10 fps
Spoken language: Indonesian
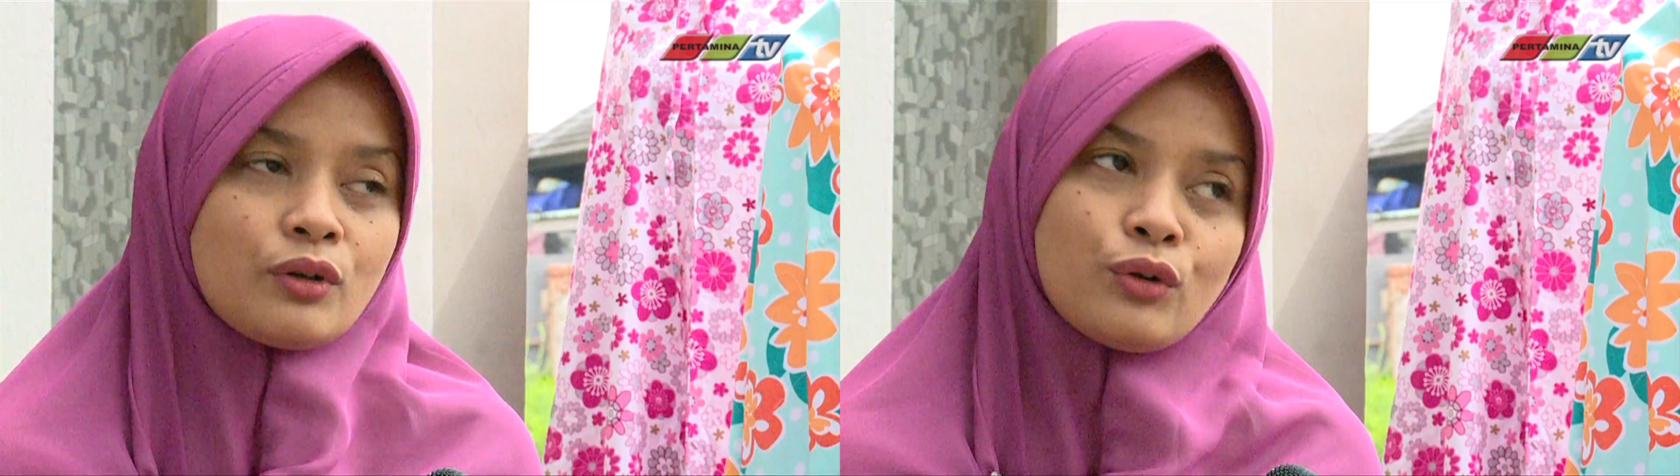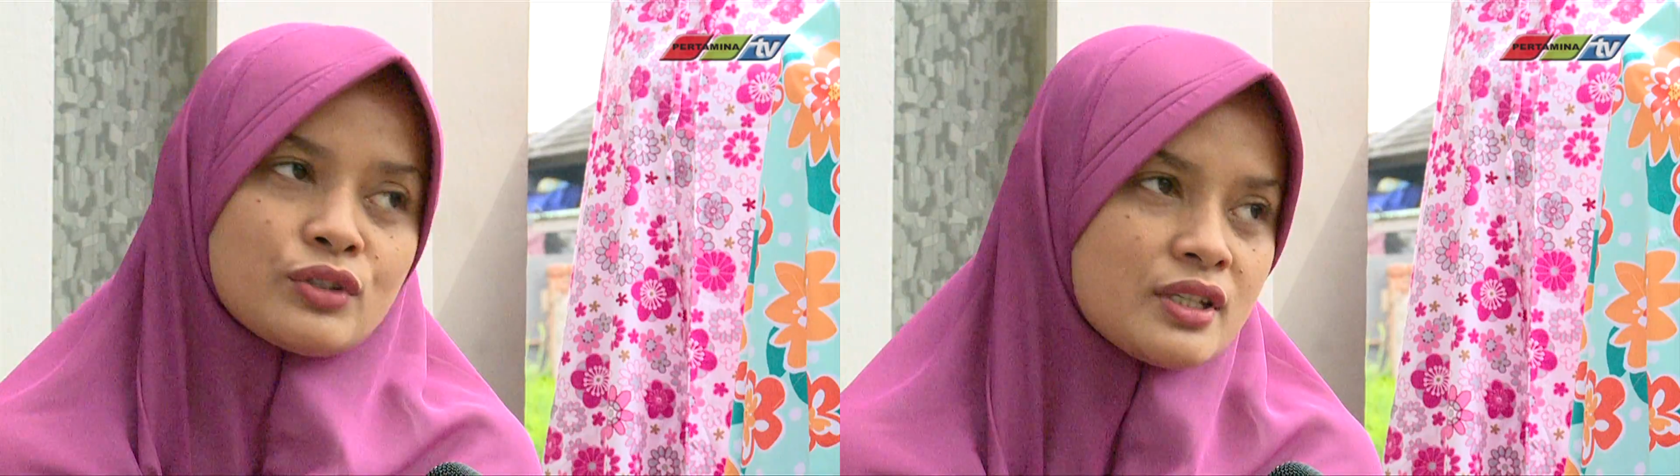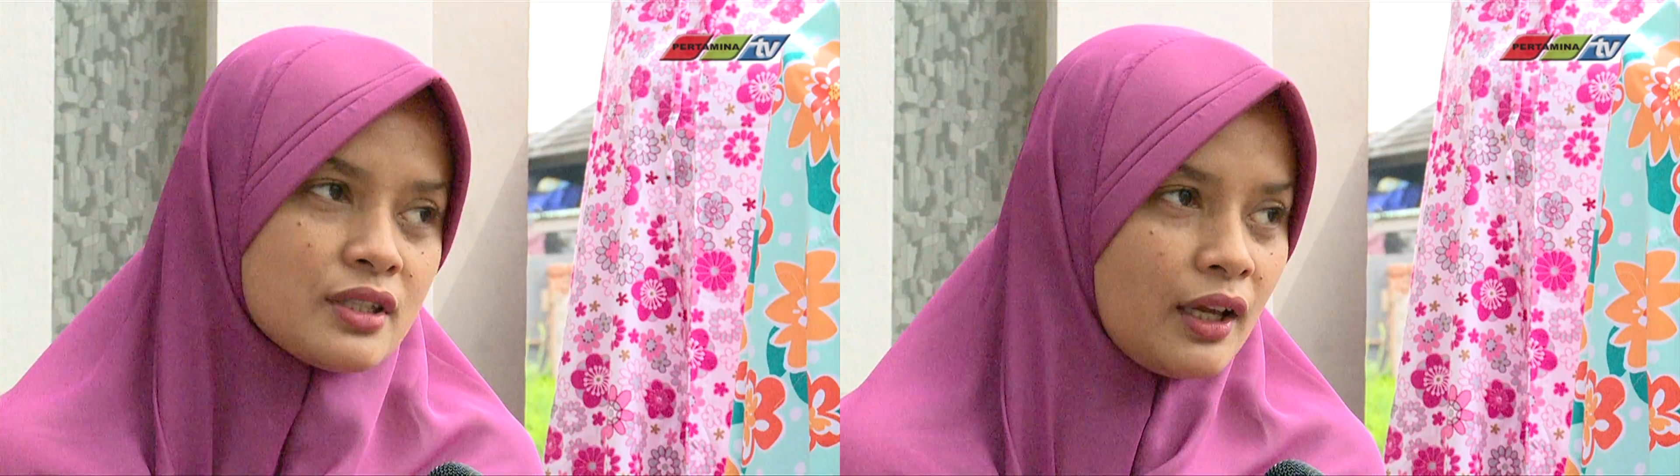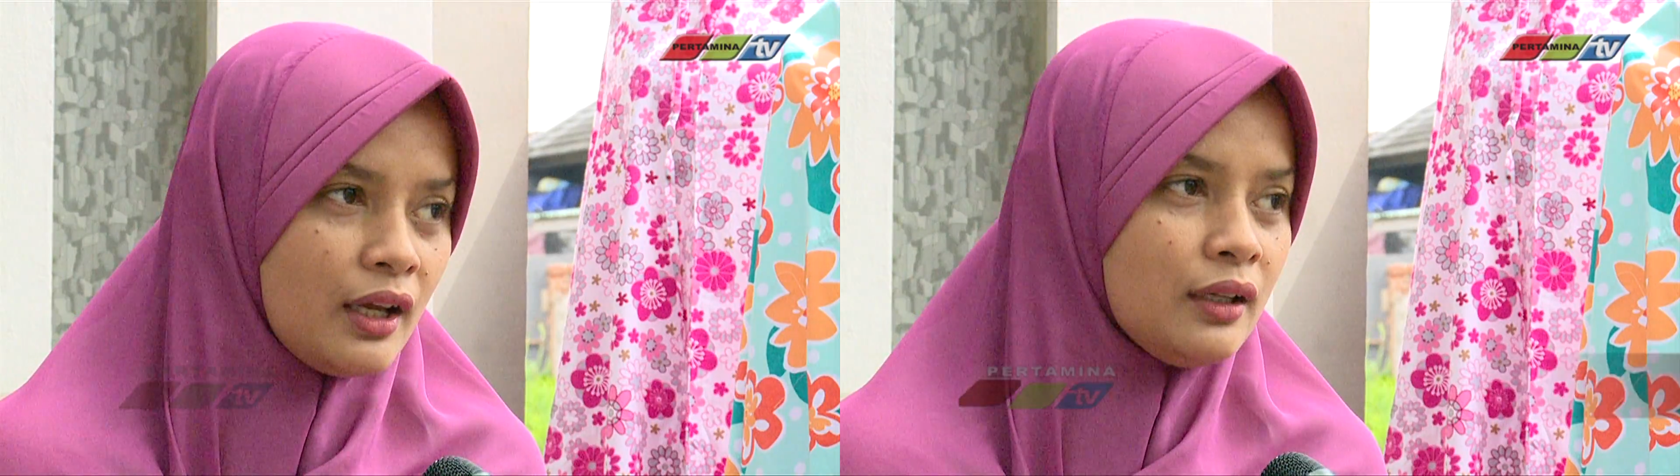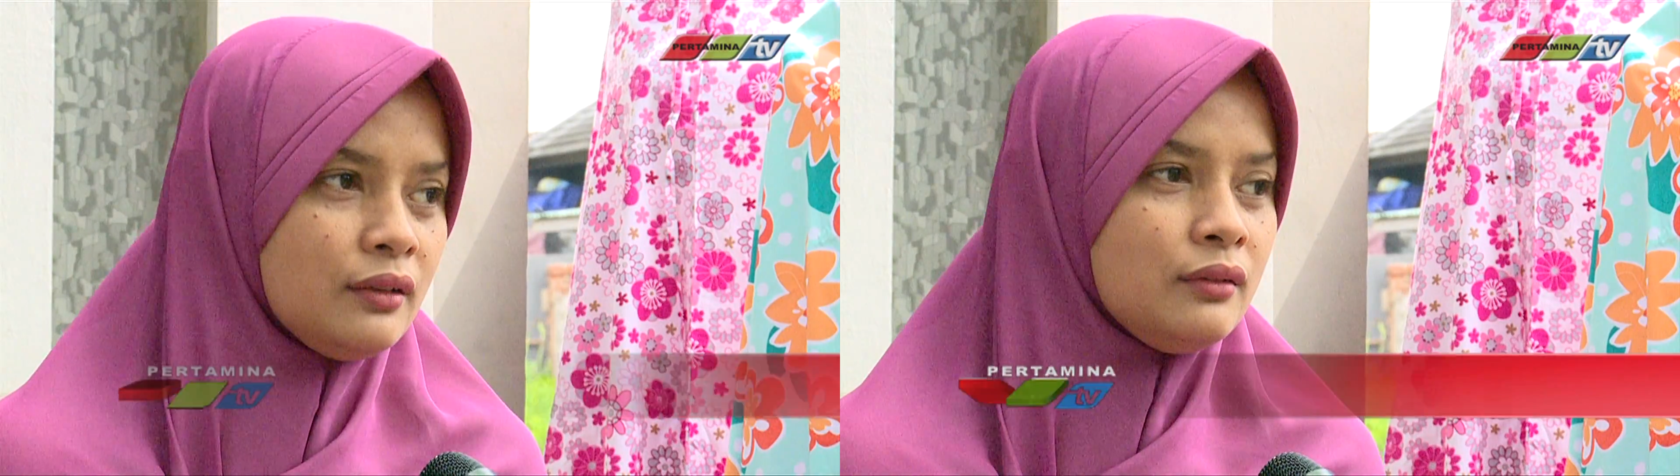
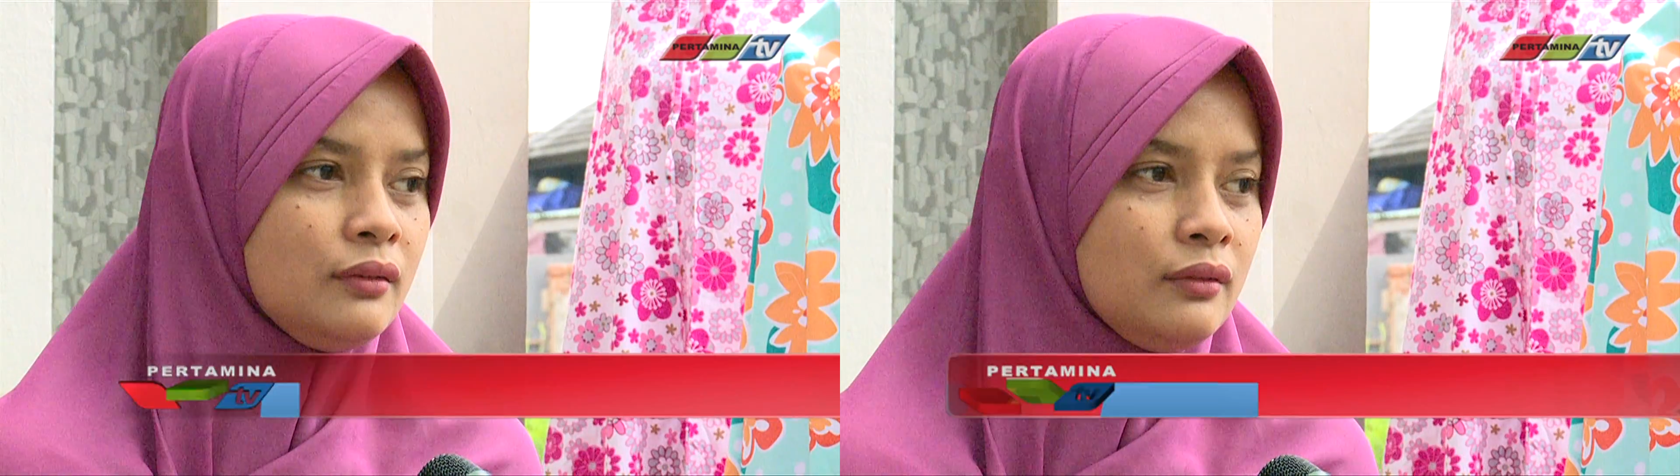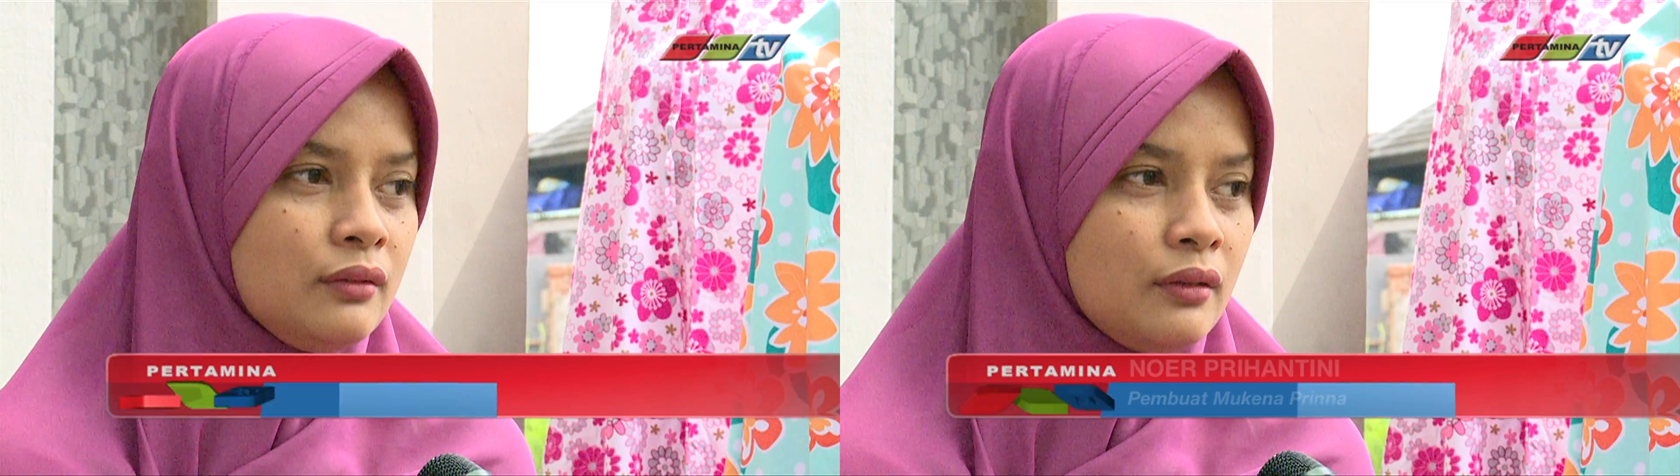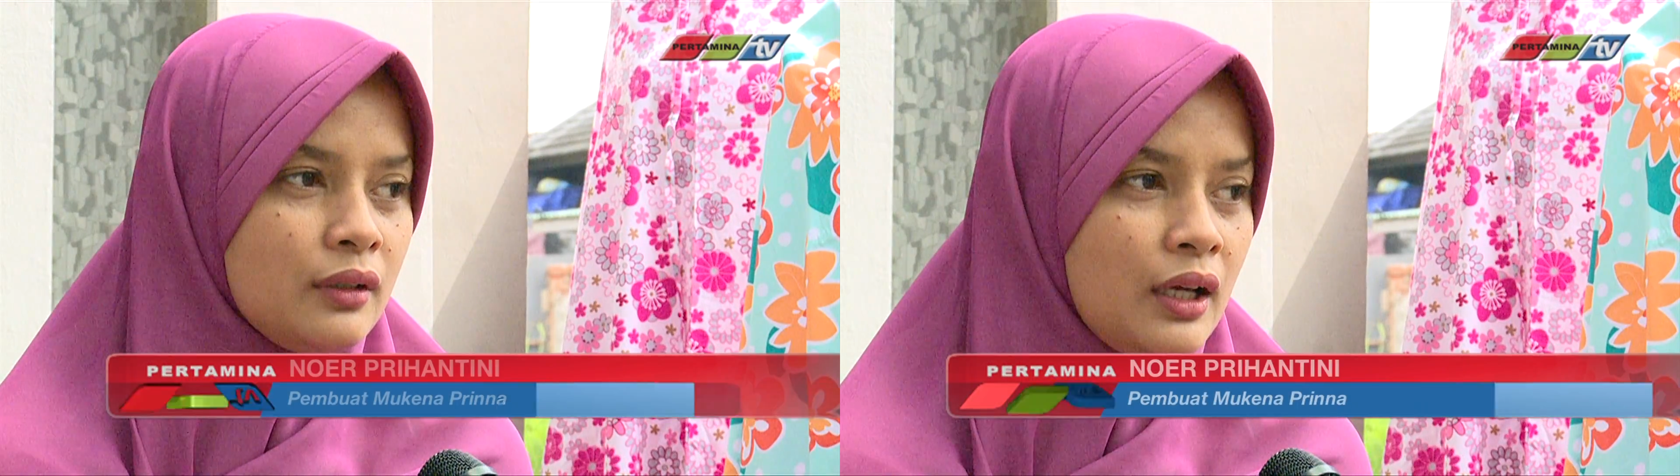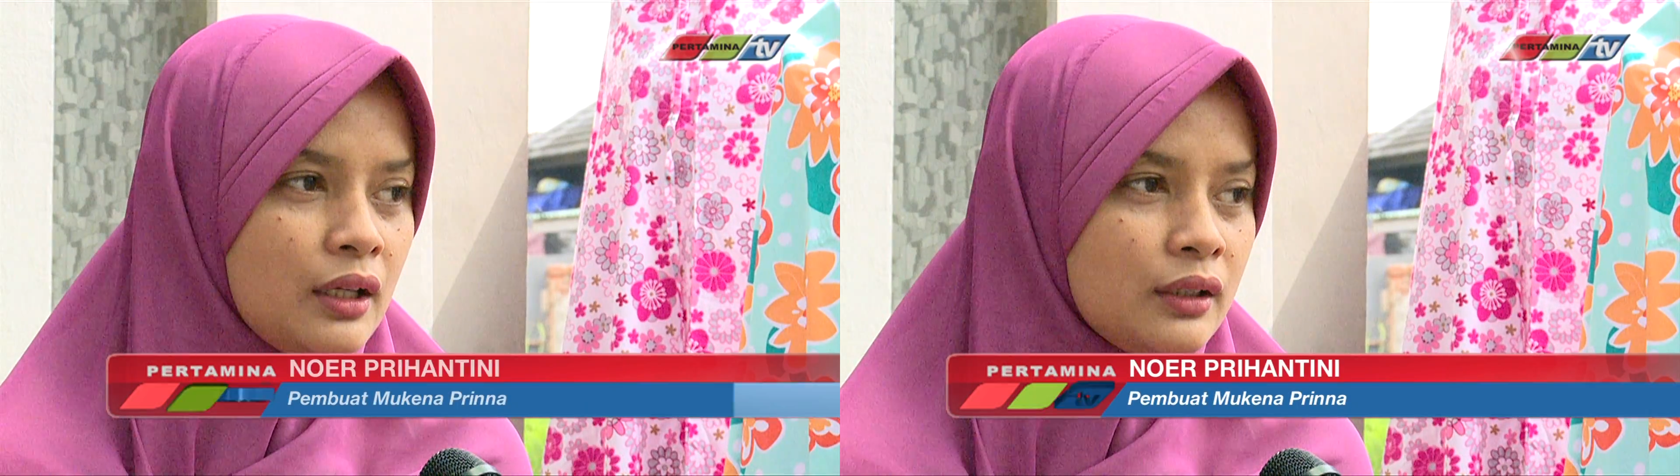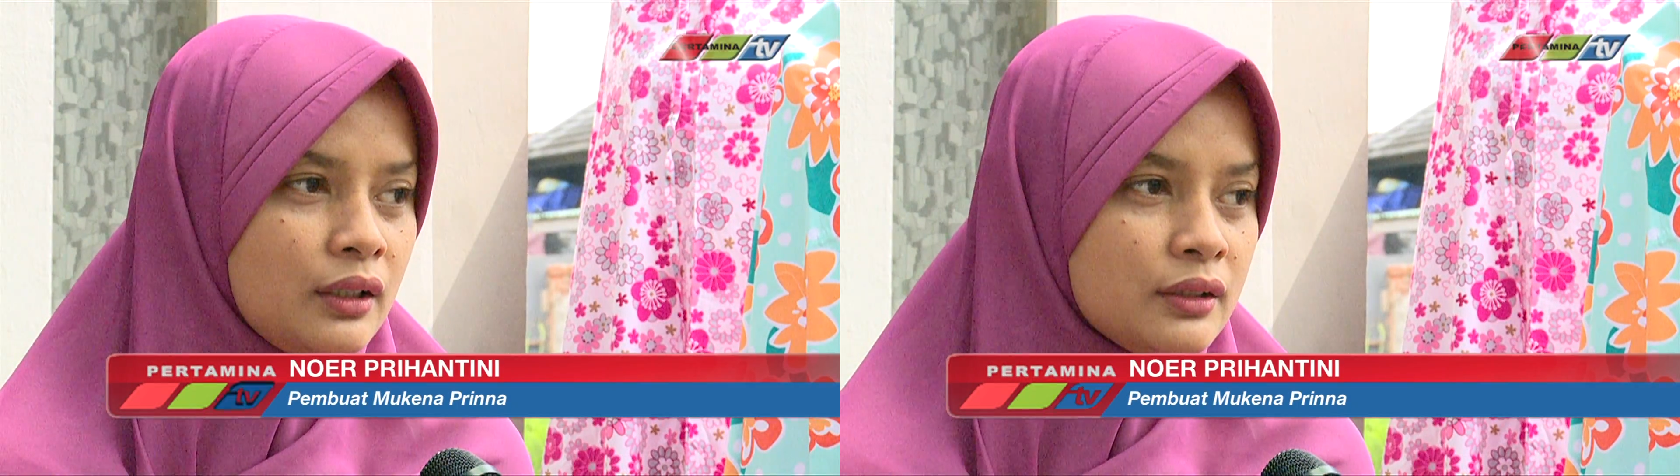Konsisten dan